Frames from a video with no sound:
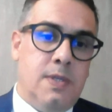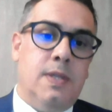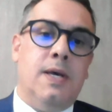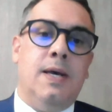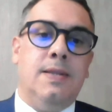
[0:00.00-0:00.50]

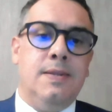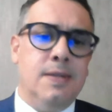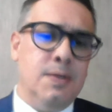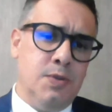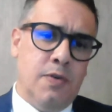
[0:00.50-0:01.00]
né,
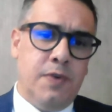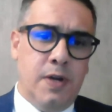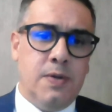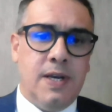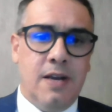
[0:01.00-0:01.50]
não só
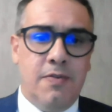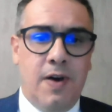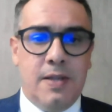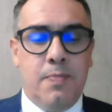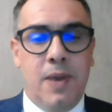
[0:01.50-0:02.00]
filhos, né, que ele fala
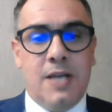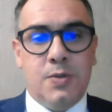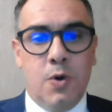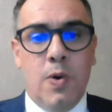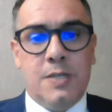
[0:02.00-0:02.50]
de pais
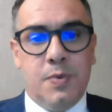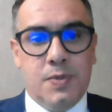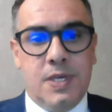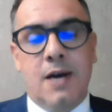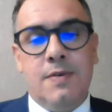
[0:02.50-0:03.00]
ou
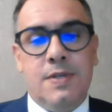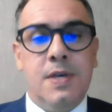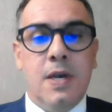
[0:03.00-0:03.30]
responsáveis,